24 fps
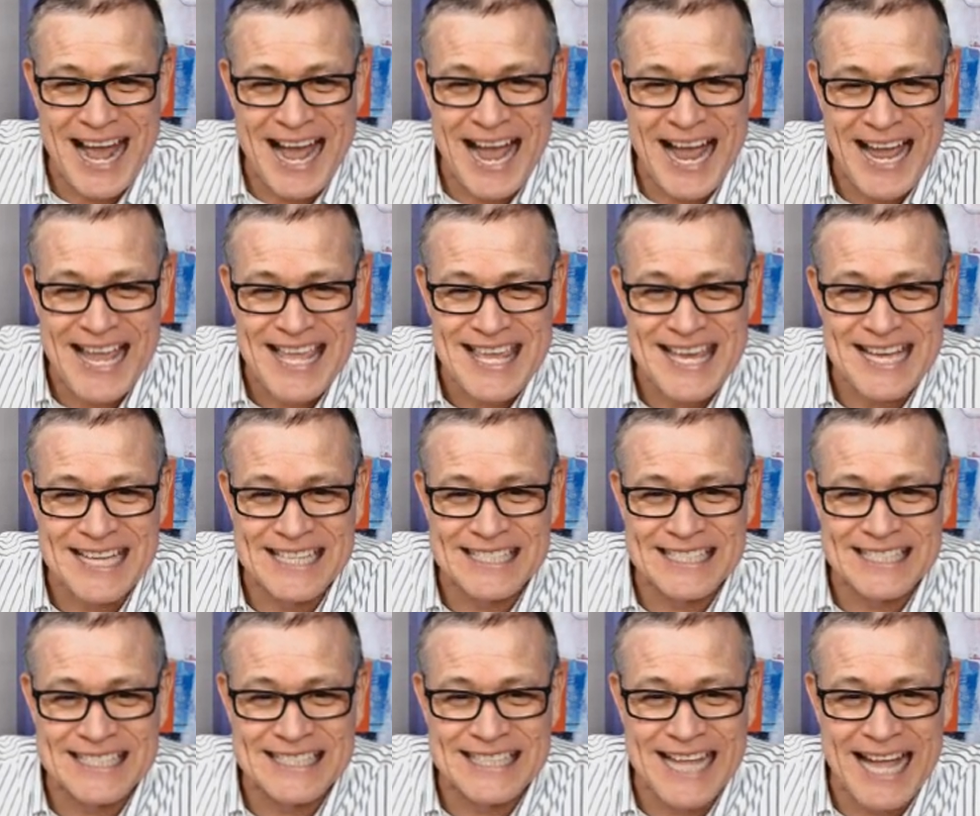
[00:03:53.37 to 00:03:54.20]
Ahí
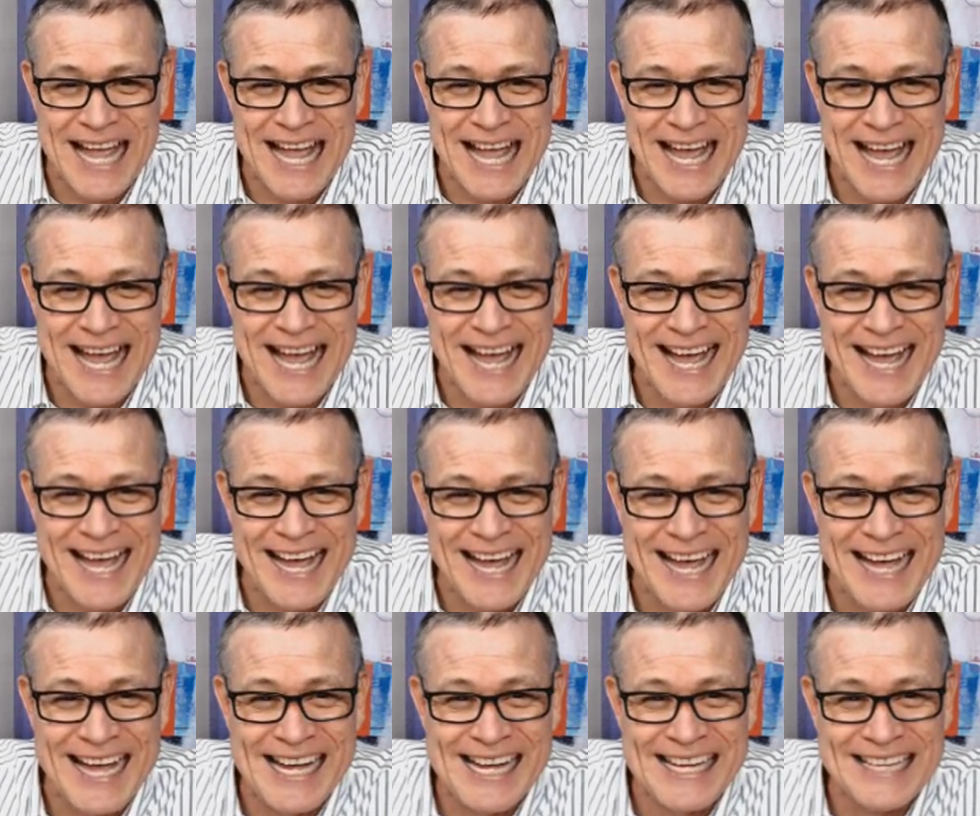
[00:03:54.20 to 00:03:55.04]

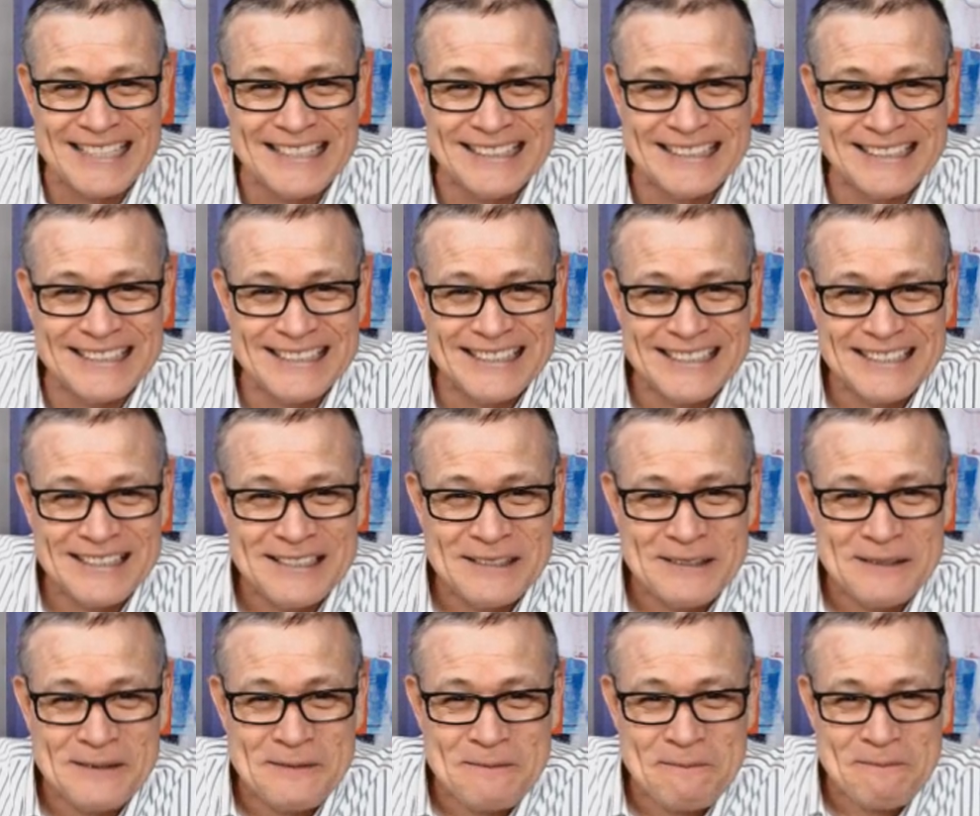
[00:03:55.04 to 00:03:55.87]
está.
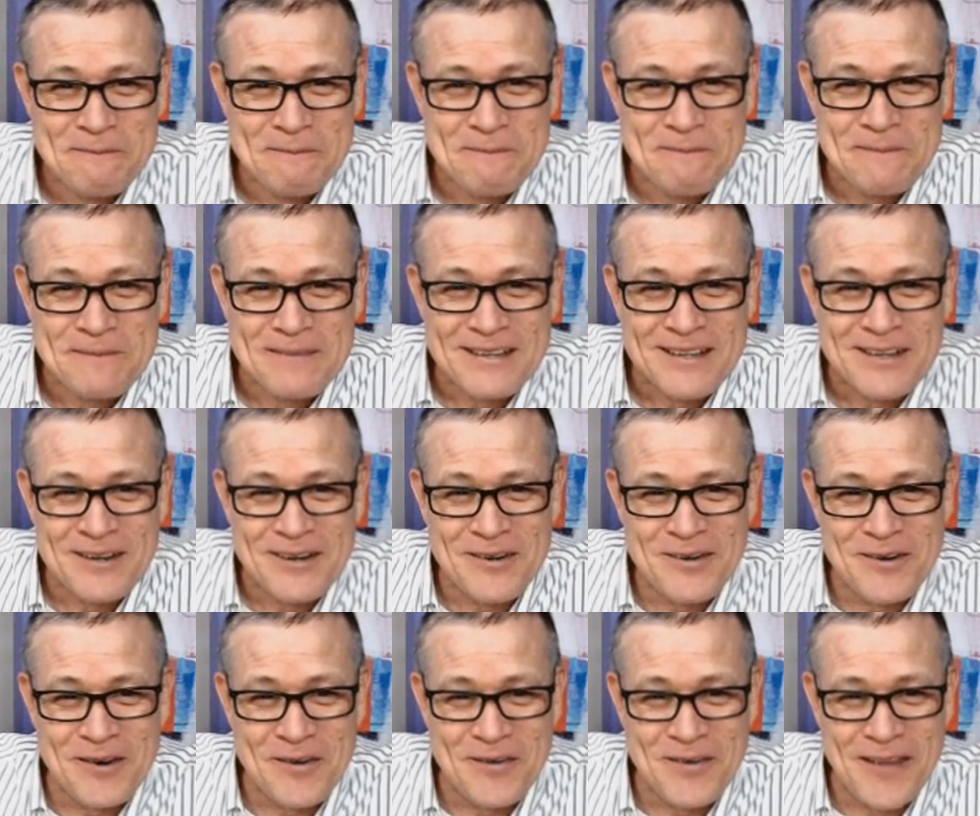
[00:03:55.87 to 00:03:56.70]

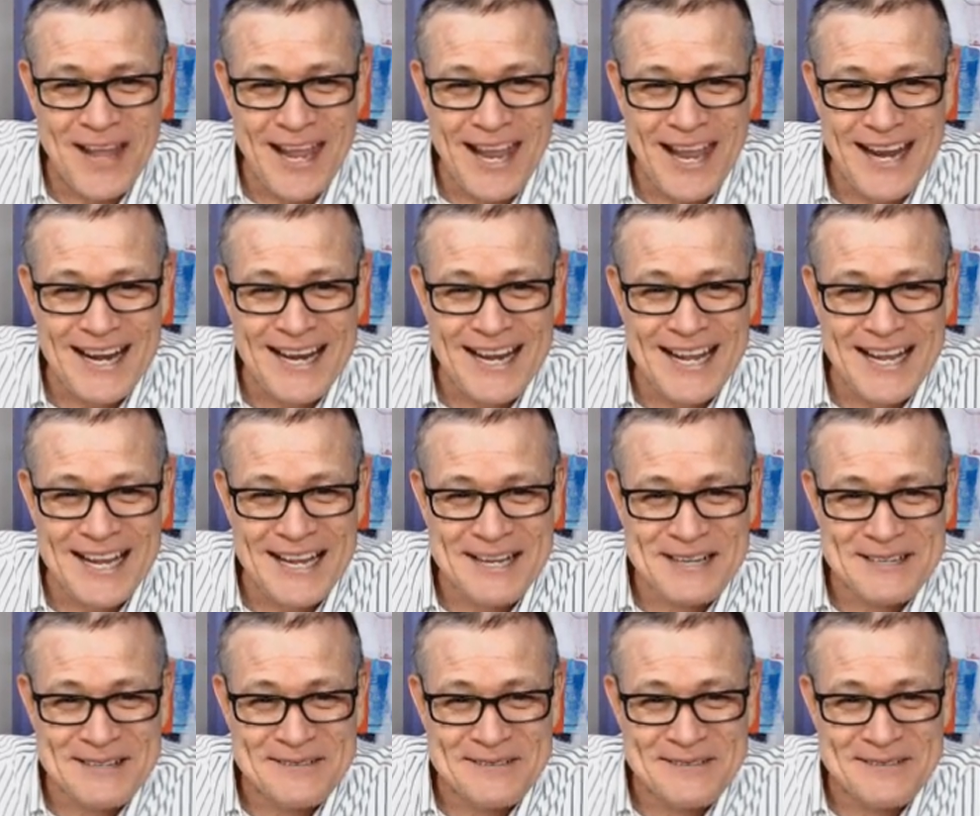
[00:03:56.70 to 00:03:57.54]
¿Cómo ven,
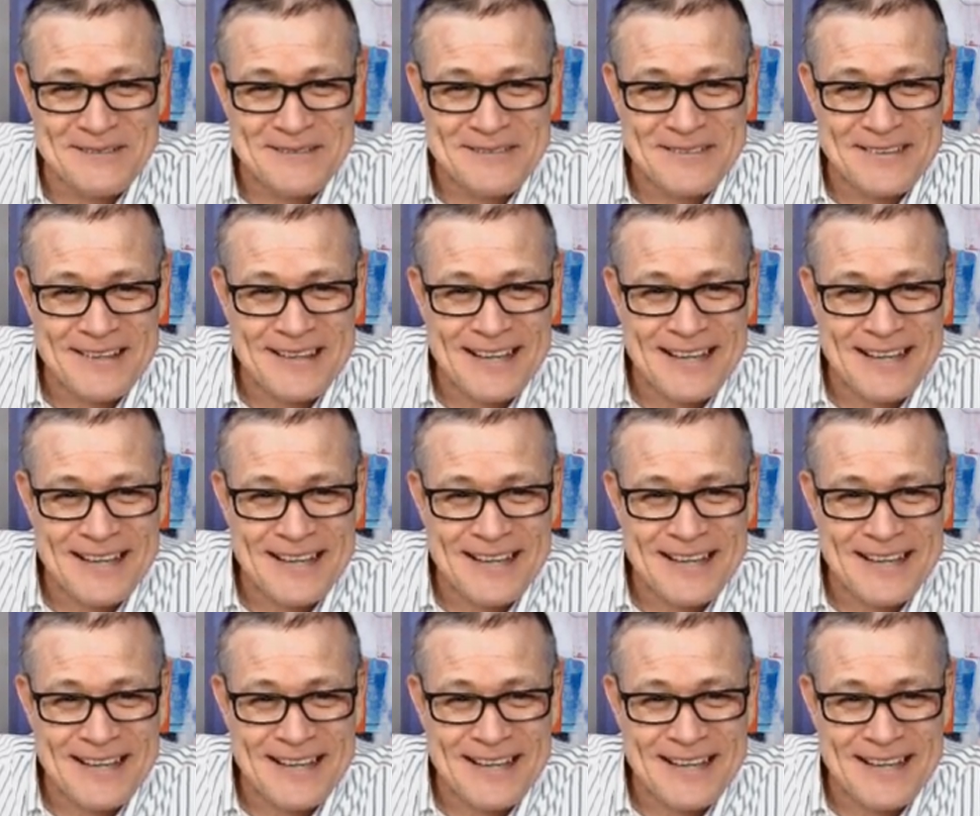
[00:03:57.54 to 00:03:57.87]
eh?